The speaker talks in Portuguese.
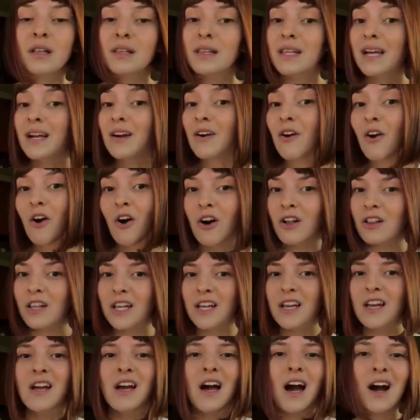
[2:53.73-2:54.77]

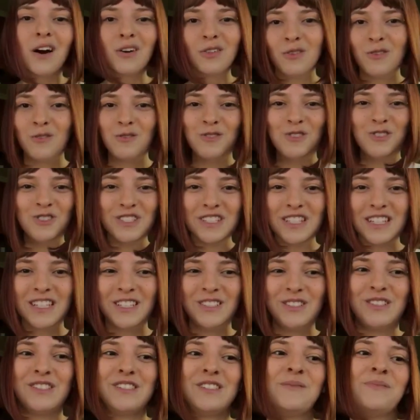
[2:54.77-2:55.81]
decolem ao longo dos
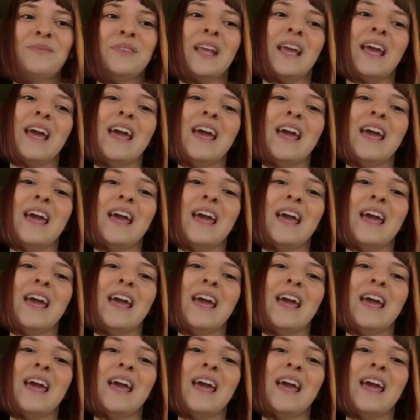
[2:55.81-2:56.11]
anos.